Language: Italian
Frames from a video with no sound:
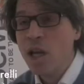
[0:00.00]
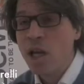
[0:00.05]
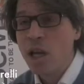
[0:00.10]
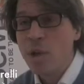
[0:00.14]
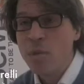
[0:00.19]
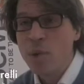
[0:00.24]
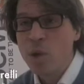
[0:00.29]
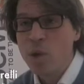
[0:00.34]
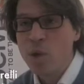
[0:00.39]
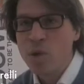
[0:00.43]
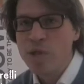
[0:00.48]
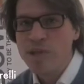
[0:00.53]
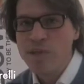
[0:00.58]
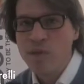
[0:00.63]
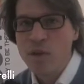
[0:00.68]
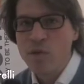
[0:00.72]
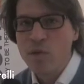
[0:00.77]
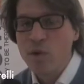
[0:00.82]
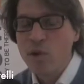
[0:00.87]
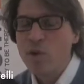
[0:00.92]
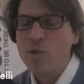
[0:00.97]
eh, per cui se un
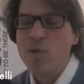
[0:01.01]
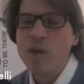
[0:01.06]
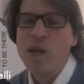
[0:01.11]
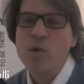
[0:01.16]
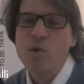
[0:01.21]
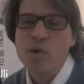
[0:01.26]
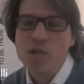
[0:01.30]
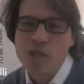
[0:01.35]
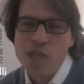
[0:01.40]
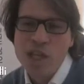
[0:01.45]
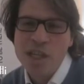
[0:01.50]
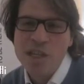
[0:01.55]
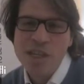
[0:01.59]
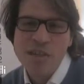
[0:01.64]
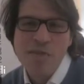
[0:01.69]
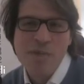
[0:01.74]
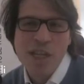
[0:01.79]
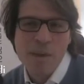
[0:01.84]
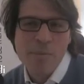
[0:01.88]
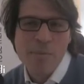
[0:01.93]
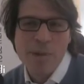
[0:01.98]
lavoro non è urgente
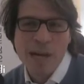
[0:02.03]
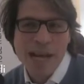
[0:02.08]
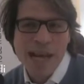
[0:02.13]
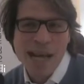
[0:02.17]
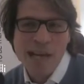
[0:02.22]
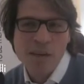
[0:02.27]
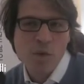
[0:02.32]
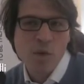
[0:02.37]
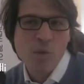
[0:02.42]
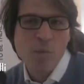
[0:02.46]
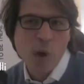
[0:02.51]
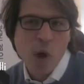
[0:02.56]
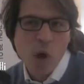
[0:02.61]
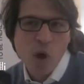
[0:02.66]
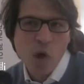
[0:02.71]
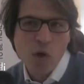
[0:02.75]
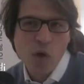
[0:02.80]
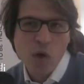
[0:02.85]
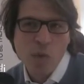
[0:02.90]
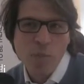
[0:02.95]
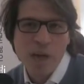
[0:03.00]
viene pagato
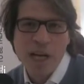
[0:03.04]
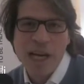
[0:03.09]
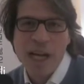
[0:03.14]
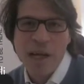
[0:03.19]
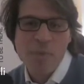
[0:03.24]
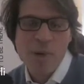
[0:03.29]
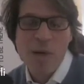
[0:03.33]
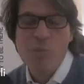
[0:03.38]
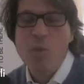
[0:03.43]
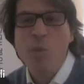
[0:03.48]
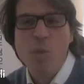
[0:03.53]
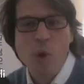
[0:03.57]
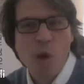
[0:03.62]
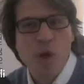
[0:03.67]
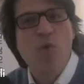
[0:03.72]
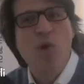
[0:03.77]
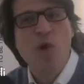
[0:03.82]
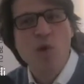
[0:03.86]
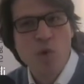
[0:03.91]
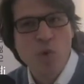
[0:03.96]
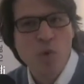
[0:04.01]
poco perché prima o poi
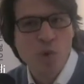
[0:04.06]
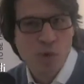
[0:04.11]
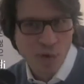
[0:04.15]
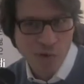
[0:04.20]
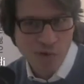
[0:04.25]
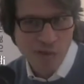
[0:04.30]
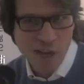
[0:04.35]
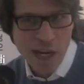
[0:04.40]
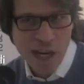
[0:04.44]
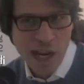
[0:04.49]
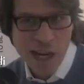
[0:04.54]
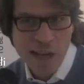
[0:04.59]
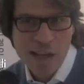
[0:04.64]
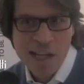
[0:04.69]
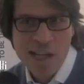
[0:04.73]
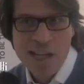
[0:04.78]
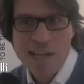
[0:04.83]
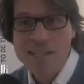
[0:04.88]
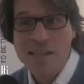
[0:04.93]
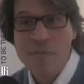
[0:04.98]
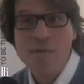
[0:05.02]
qualcuno lo farà,
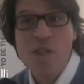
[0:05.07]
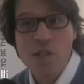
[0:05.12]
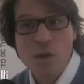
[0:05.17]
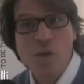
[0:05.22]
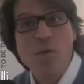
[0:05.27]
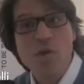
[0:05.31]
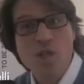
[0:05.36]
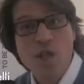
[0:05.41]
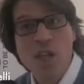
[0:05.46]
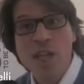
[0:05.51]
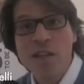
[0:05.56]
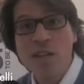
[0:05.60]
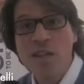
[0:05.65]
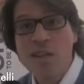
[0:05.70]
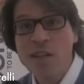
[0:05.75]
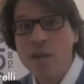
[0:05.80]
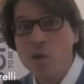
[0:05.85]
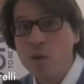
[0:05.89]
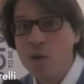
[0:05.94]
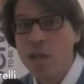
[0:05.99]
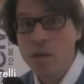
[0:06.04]
se invece è
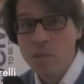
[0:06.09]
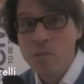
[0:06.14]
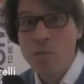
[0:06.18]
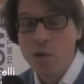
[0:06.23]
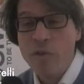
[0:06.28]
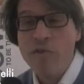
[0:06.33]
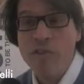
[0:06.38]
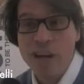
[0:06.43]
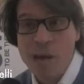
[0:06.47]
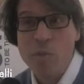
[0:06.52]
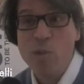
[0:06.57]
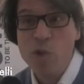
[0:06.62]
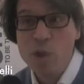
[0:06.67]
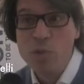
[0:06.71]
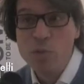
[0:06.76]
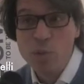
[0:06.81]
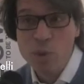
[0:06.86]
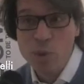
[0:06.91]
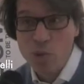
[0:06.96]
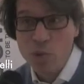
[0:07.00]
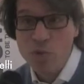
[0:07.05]
urgente noi offriamo di
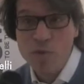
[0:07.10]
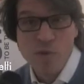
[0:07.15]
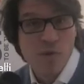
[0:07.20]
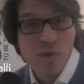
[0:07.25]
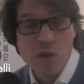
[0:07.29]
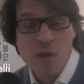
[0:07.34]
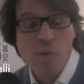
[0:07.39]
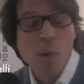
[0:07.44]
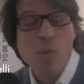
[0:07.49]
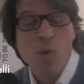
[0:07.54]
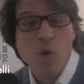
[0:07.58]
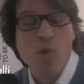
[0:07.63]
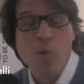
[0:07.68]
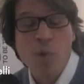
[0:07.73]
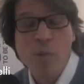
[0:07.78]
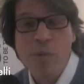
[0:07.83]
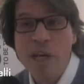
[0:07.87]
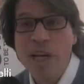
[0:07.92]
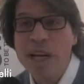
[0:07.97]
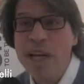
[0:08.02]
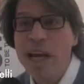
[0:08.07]
più, funziona proprio come
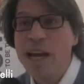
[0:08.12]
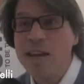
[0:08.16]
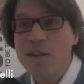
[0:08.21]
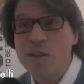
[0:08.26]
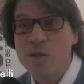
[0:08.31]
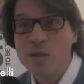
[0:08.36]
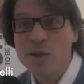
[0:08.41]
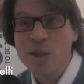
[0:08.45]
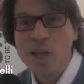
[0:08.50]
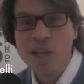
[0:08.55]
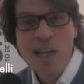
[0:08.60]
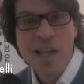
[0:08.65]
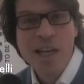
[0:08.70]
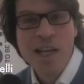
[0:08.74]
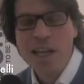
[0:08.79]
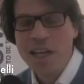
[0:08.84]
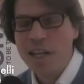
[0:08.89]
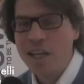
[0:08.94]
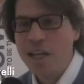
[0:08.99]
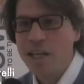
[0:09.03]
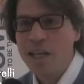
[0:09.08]
un mercato,
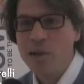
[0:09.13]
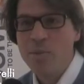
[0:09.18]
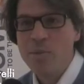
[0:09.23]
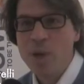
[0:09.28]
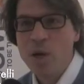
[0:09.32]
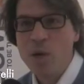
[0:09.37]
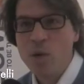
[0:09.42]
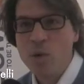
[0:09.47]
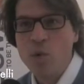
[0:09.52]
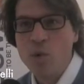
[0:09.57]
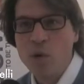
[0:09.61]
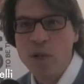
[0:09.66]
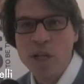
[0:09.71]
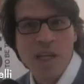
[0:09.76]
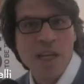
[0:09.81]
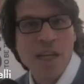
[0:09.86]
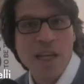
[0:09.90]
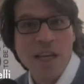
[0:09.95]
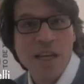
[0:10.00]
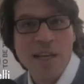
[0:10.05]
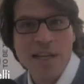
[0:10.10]
eh, per
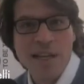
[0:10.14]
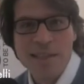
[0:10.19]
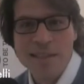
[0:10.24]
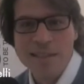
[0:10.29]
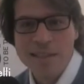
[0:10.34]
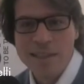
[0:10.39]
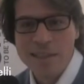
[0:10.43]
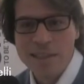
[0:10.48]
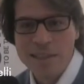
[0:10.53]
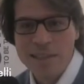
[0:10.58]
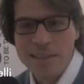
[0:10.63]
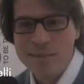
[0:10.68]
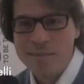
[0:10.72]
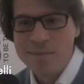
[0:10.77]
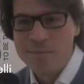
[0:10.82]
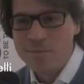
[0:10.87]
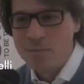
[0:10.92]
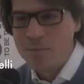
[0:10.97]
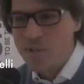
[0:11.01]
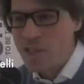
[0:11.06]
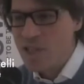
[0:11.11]
cui eh,
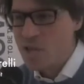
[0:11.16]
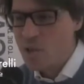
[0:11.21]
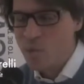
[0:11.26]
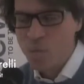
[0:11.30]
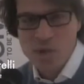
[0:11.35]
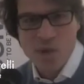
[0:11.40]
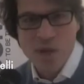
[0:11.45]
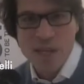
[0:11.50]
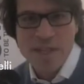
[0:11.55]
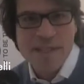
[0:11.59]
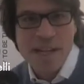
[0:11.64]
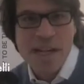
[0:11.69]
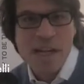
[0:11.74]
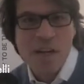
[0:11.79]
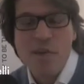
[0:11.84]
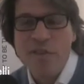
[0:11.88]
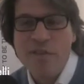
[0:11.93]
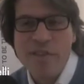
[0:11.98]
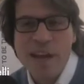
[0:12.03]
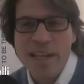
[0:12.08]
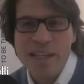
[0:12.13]
senso, possono essere
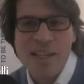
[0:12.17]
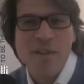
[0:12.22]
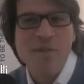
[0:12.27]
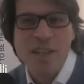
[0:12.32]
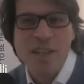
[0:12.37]
anche offerti